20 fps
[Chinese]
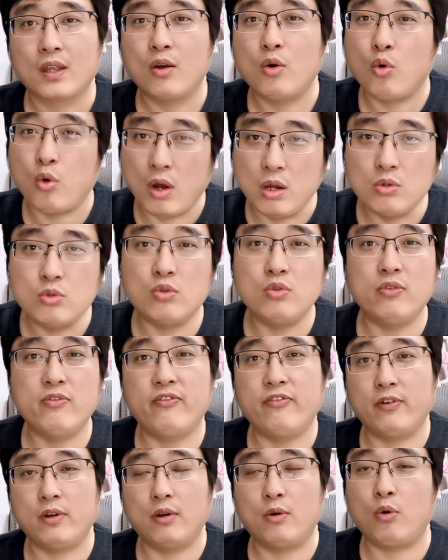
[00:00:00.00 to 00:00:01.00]
黄忠
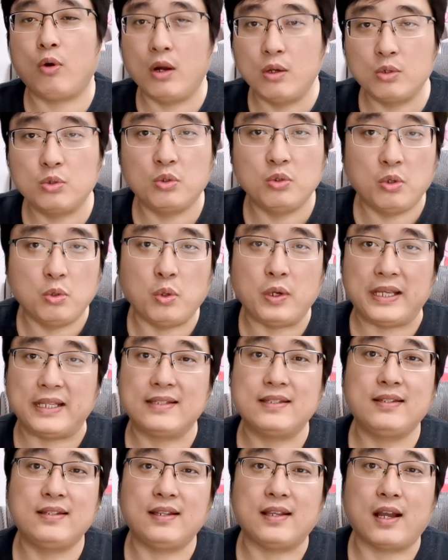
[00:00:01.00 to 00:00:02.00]
黄忠毁
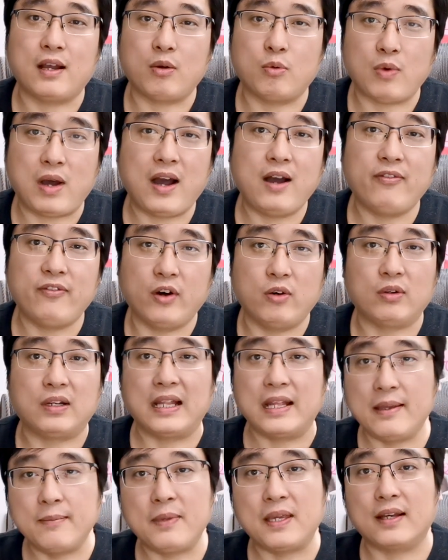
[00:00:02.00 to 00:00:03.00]
气啊，瓦否
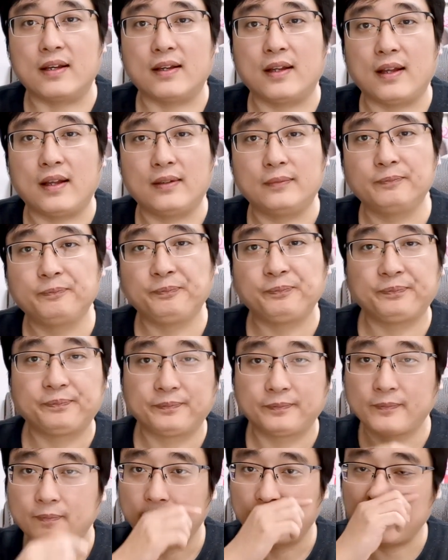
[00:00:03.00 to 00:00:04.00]
雷鸣啊，
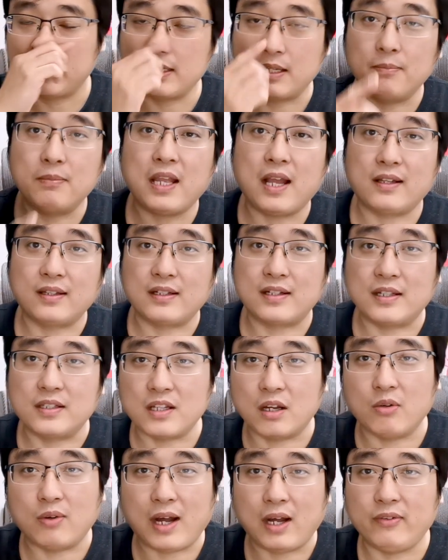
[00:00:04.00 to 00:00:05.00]
什么样的人
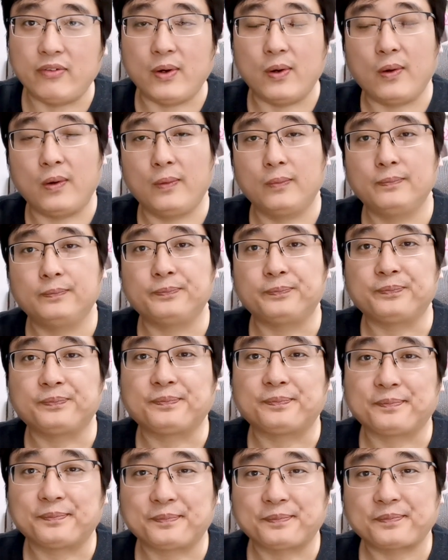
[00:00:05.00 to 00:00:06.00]
叫瓦否？
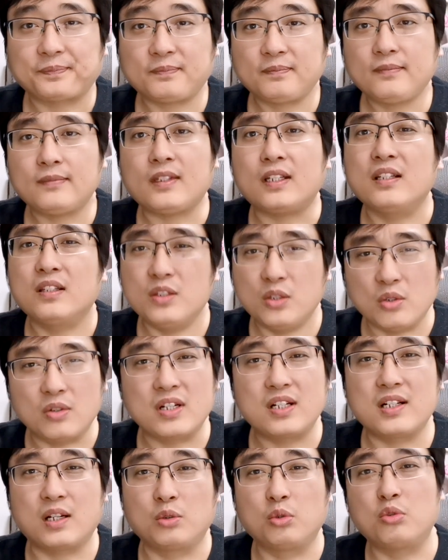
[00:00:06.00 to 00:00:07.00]

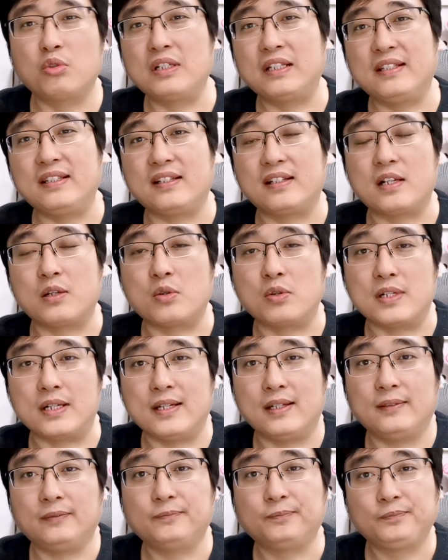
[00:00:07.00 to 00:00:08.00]
就是涉图日记这种
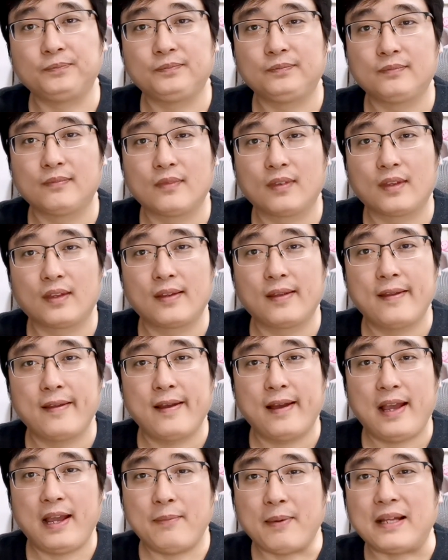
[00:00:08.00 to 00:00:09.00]
人，
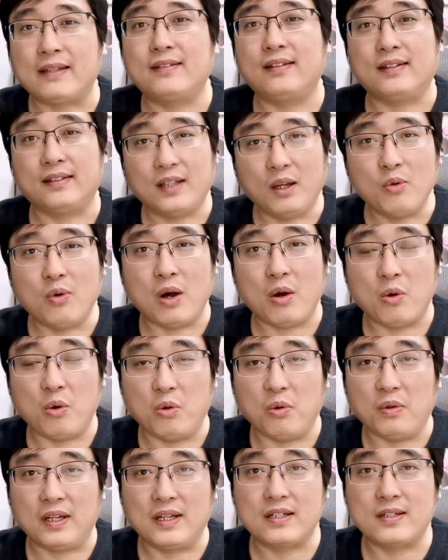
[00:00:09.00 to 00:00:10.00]
还把自己当网
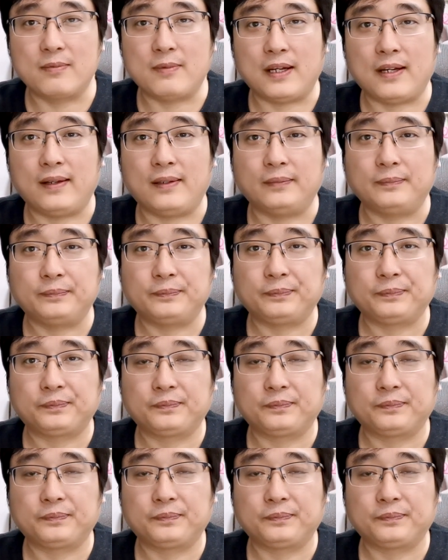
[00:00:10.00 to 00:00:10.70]
红了是吧？